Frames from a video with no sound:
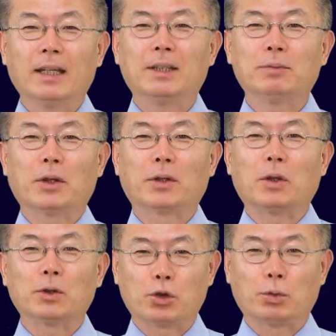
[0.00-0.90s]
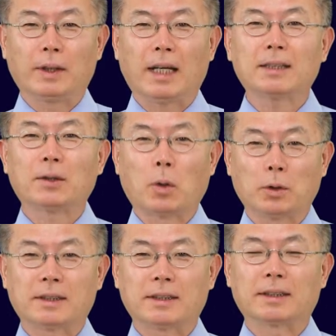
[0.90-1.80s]
히브리어로 슈비랏
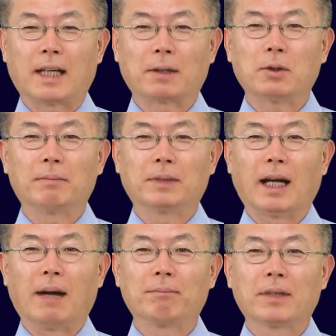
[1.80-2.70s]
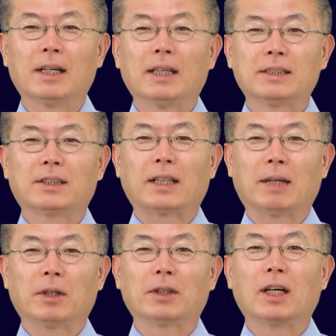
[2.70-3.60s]
코스라고 합니다.
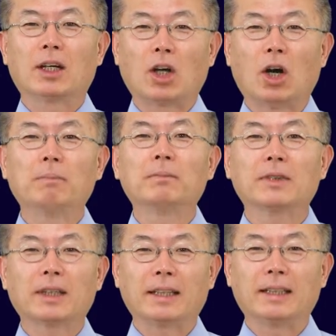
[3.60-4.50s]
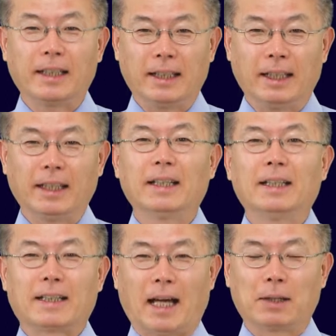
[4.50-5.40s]
직역하면 컵
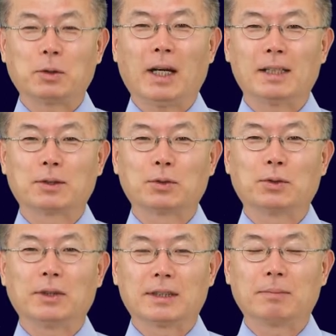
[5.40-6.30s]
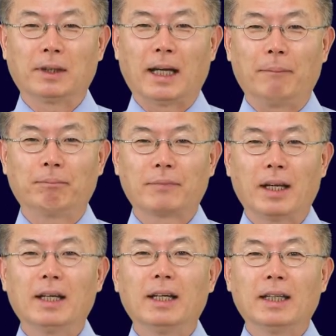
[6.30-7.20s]
깨뜨리기라고 할 수 있습니다.
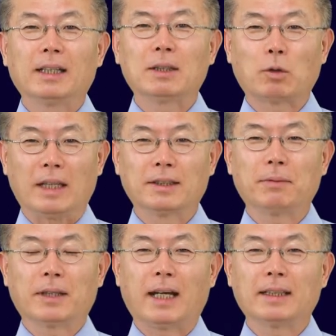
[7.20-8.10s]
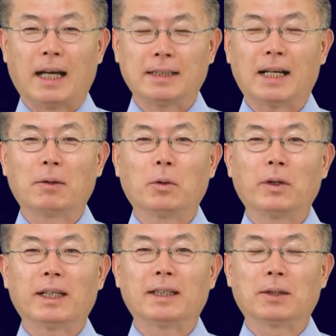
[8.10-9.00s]
이러한 관습에 대한 가장
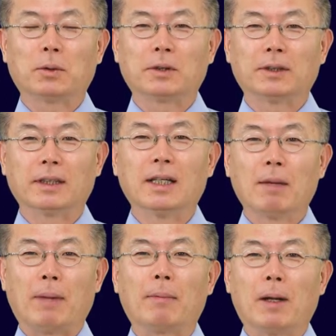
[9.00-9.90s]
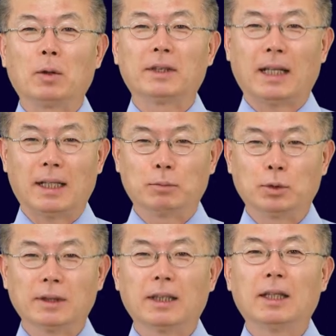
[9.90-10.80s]
오래된 기록은 바벨론
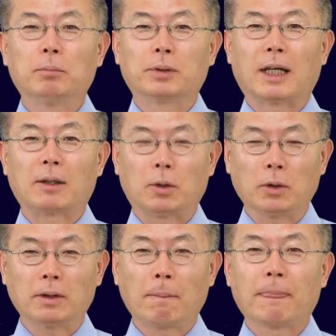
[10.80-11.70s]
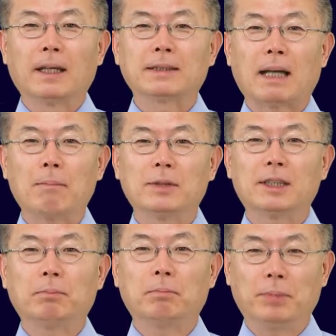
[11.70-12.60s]
탈뭇 브라콧
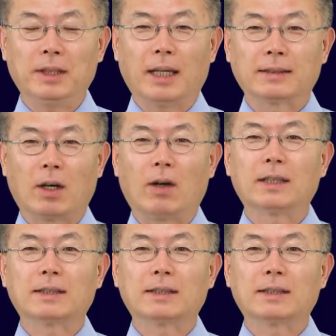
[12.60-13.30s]
30b에서